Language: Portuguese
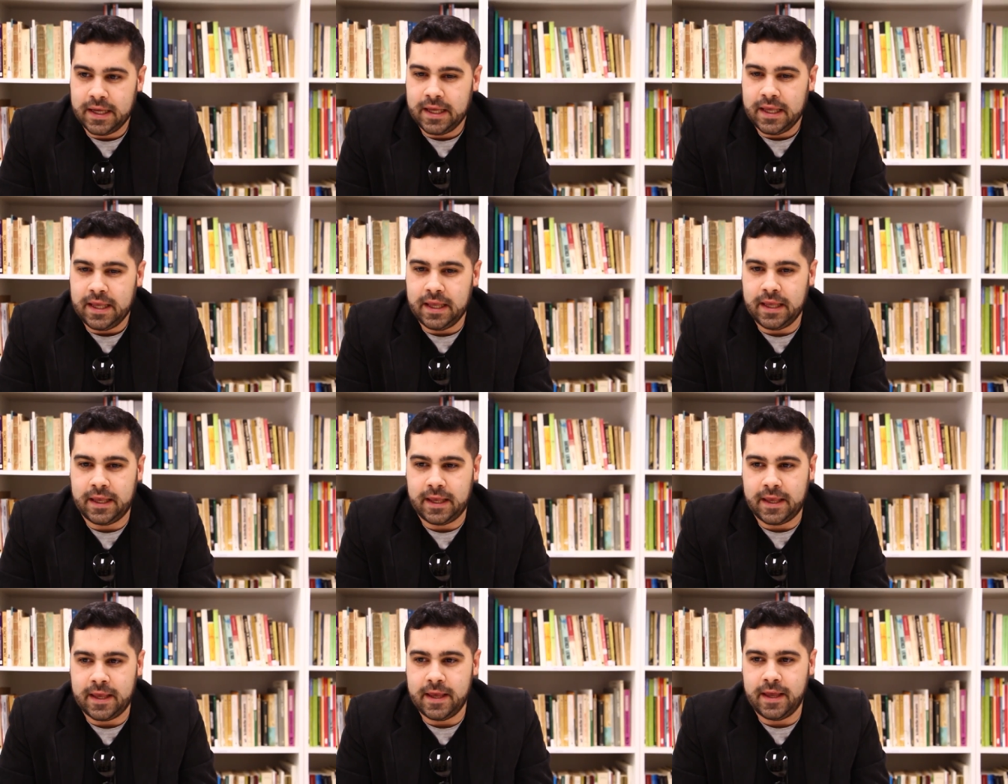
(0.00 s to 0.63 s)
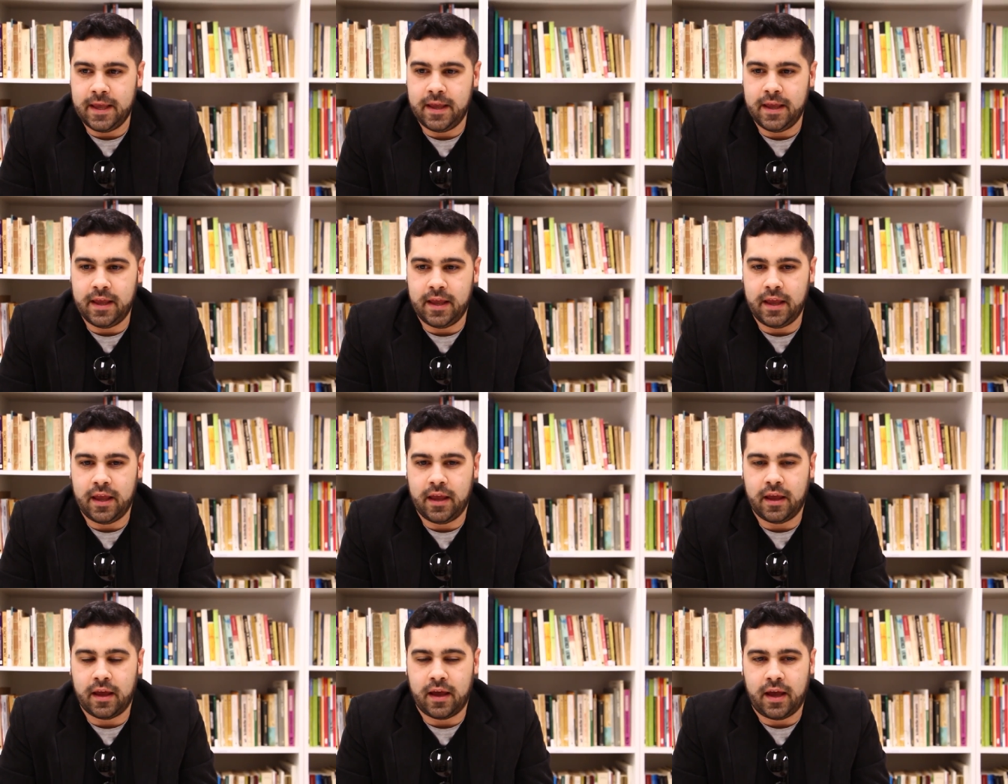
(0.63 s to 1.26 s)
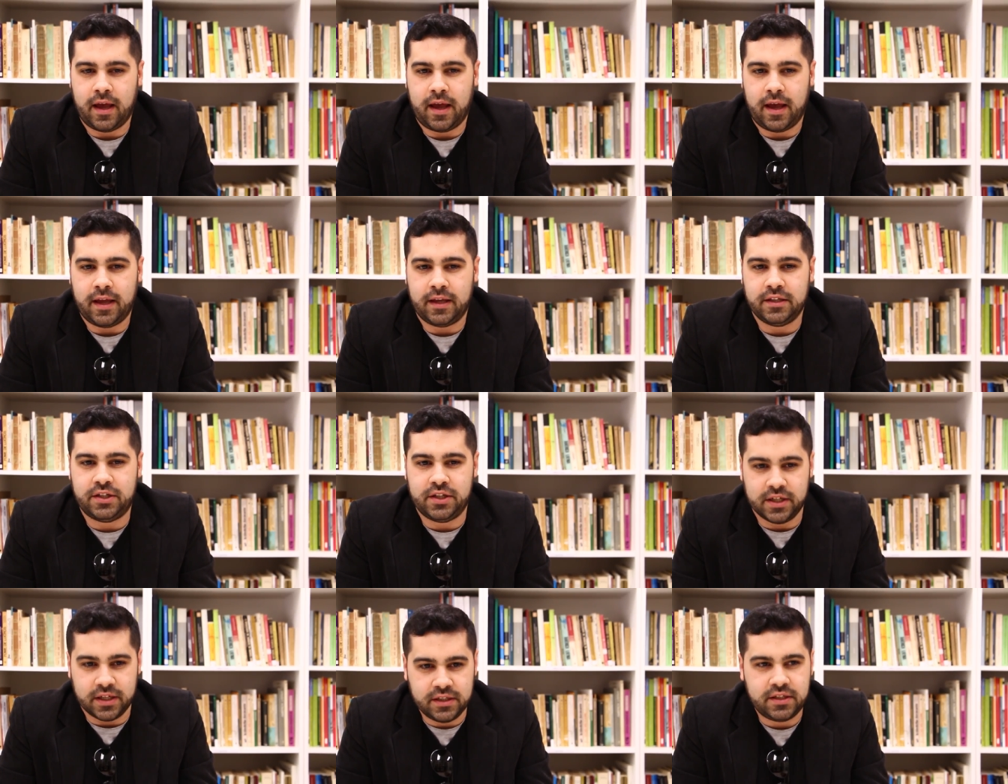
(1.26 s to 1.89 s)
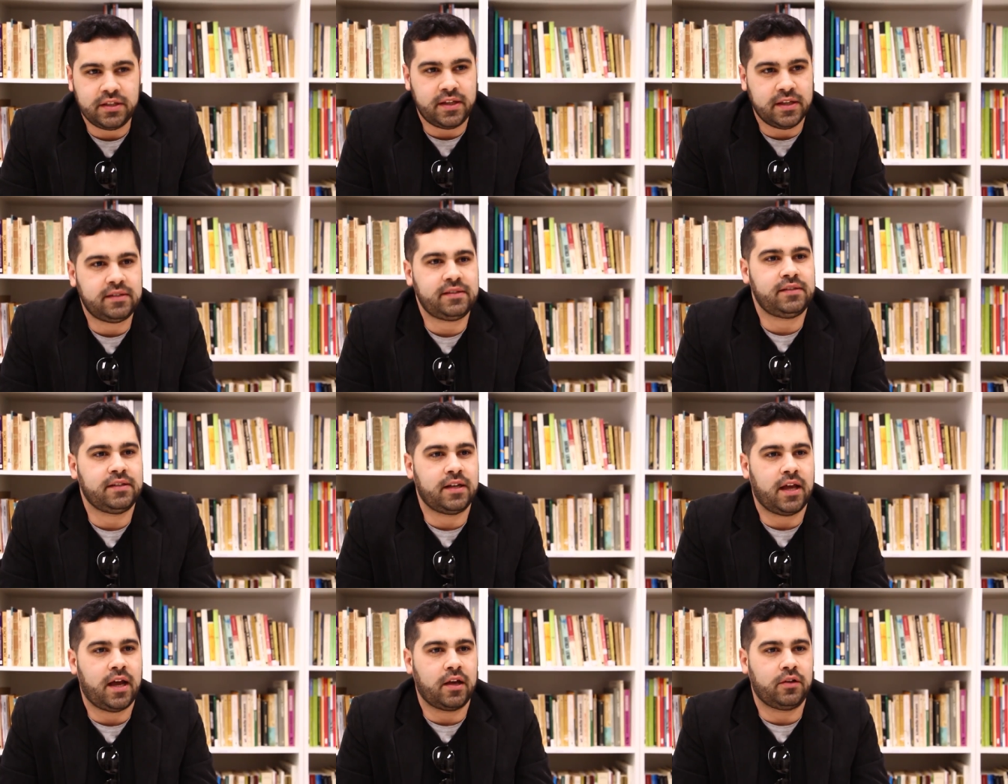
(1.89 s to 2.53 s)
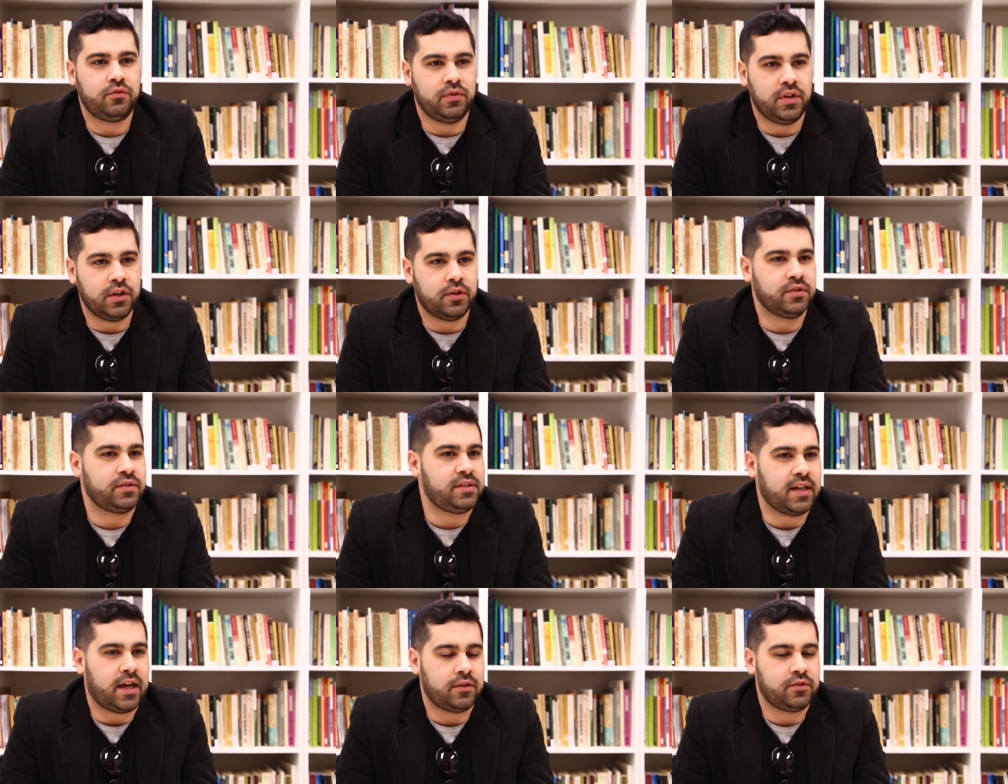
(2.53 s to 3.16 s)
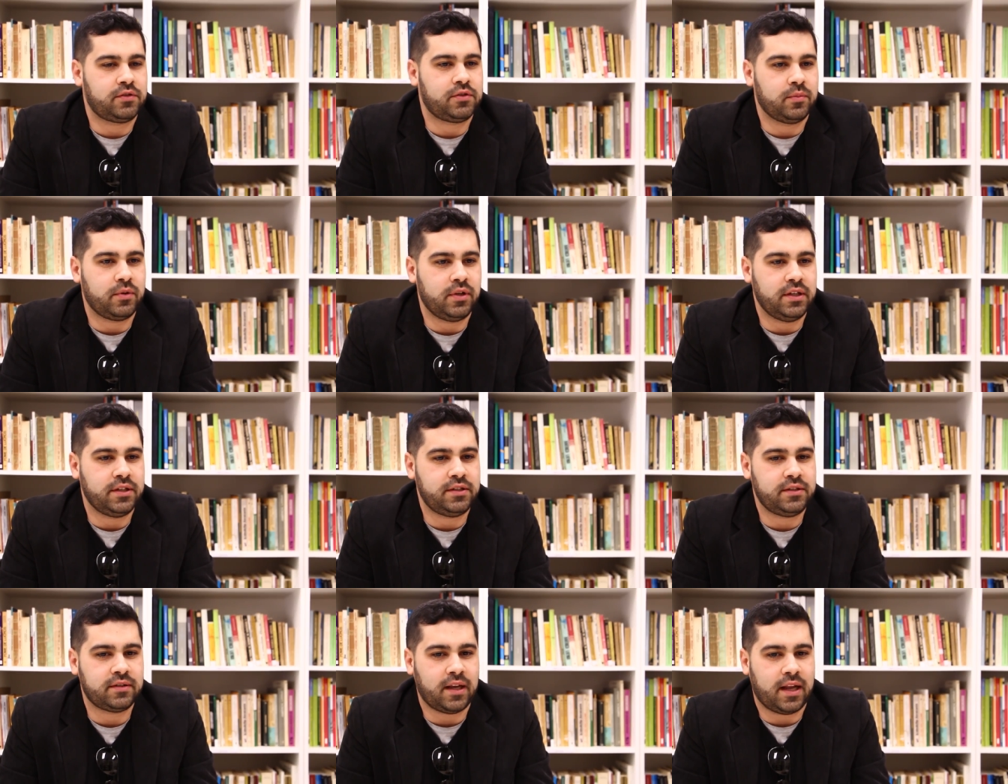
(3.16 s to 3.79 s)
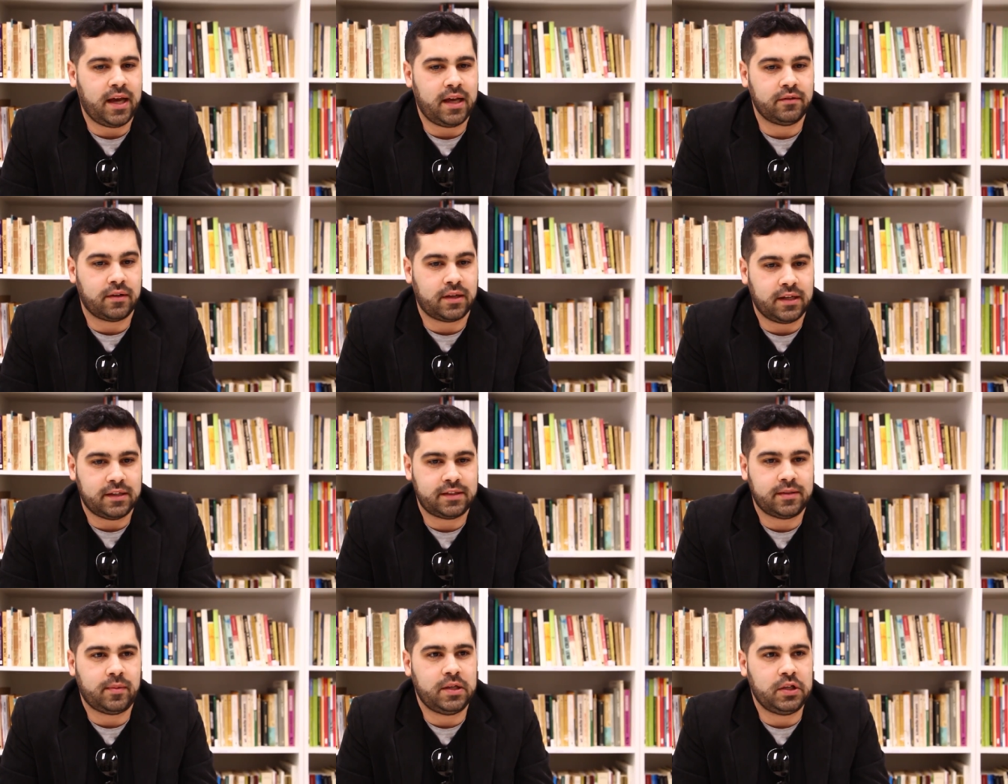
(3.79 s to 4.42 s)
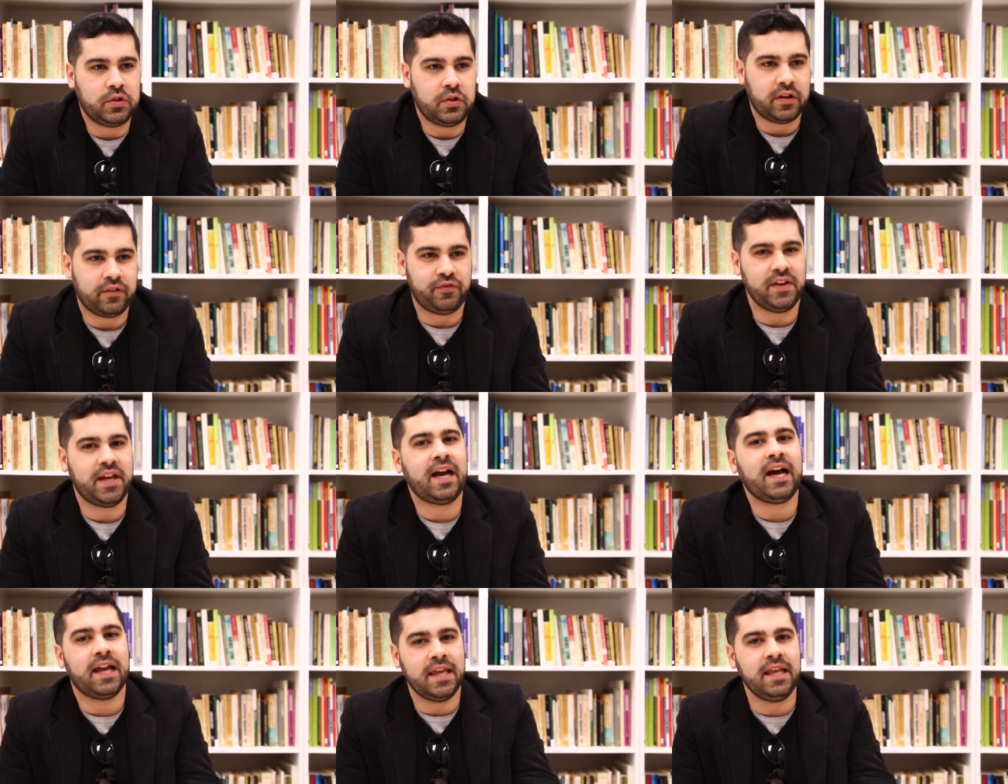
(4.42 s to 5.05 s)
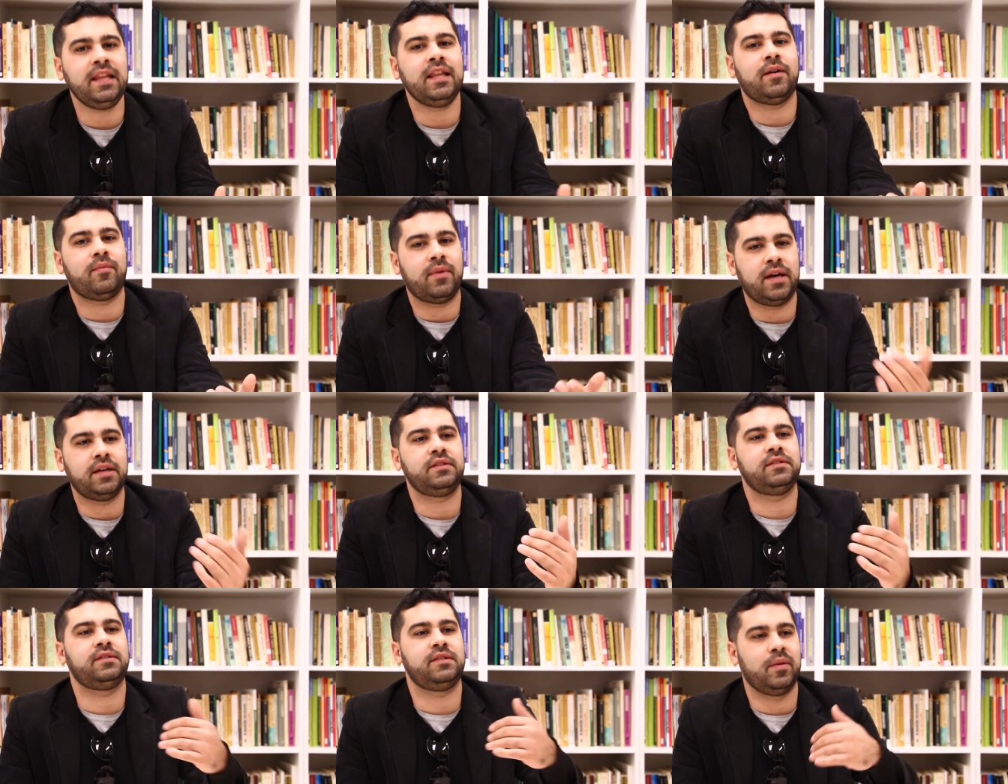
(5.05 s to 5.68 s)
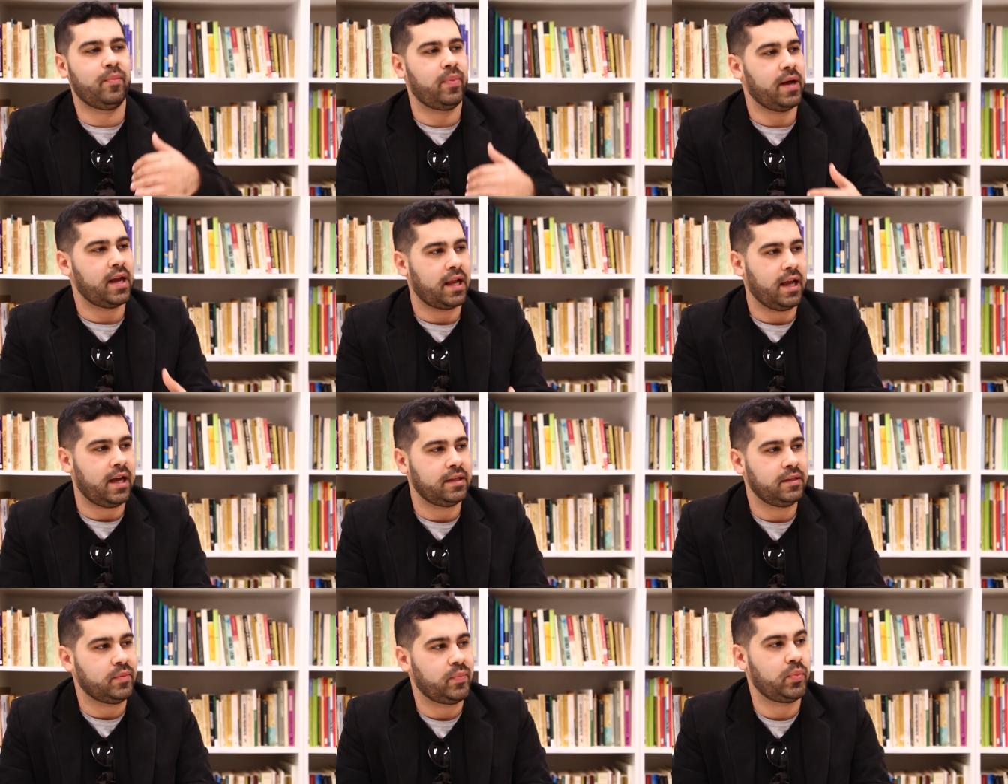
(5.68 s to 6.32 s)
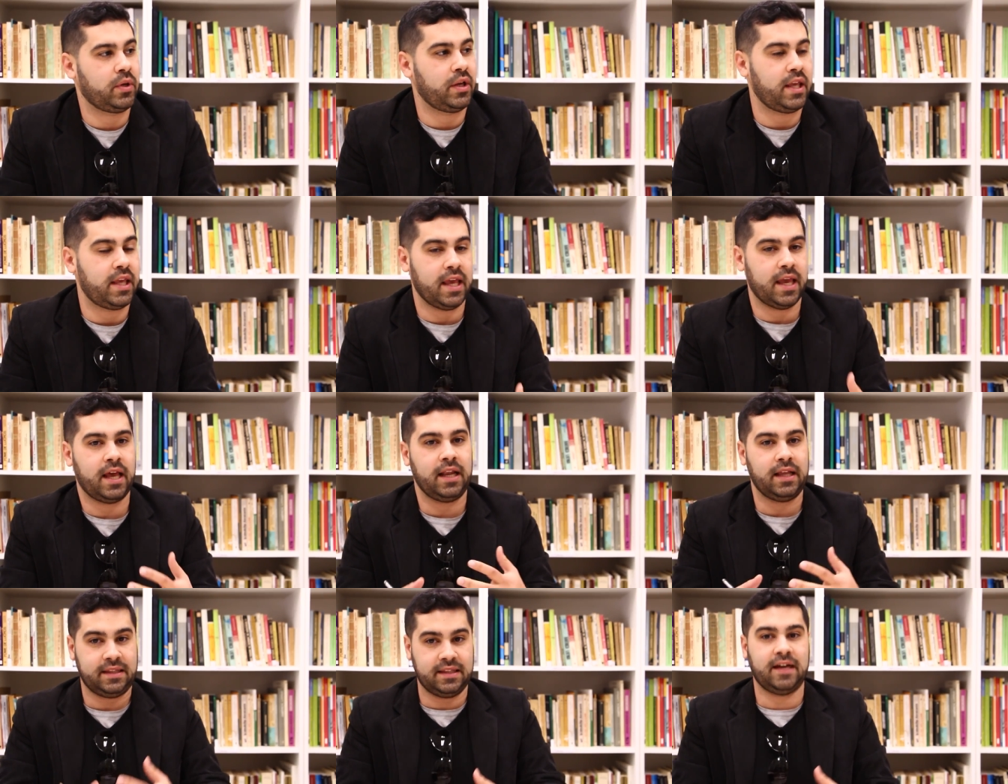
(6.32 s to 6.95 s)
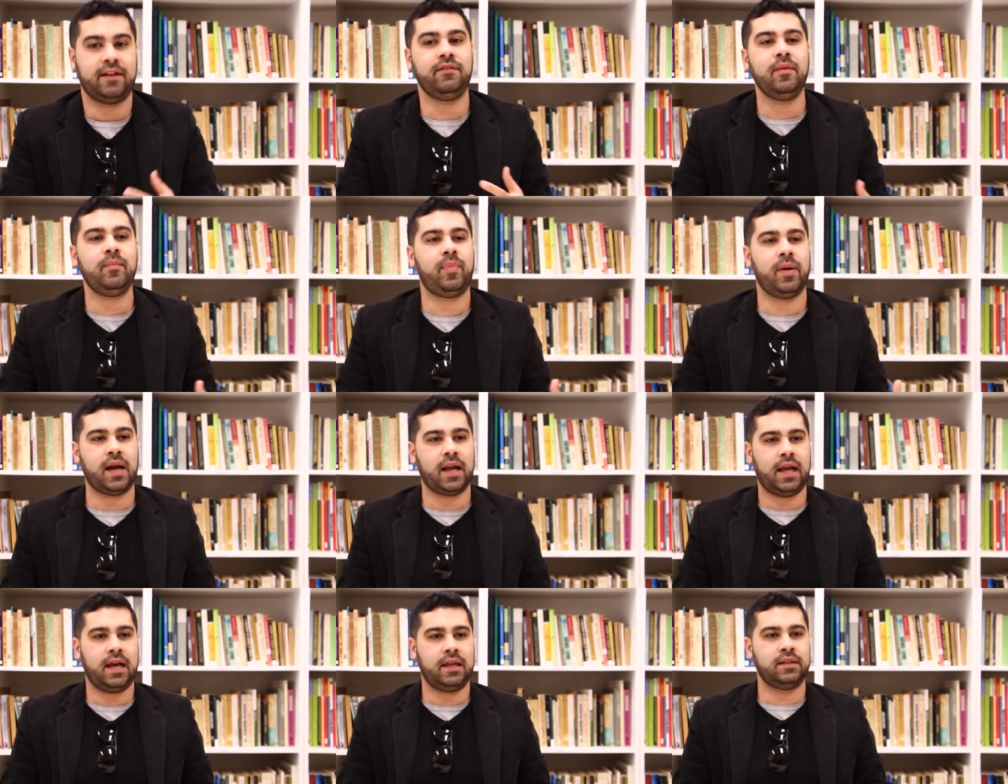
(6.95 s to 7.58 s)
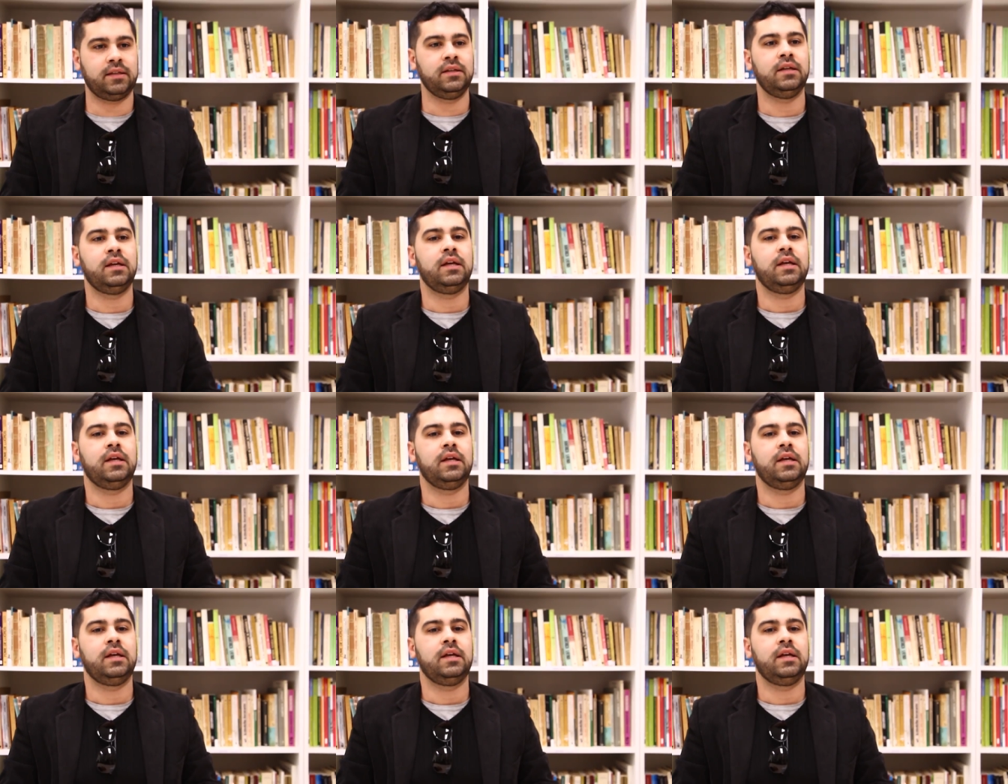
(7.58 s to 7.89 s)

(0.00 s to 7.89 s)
e que, é, diante desse cenário do negociado sobre o legislado, a classe trabalhadora fica ainda mais desamparada, porque ela estava amparada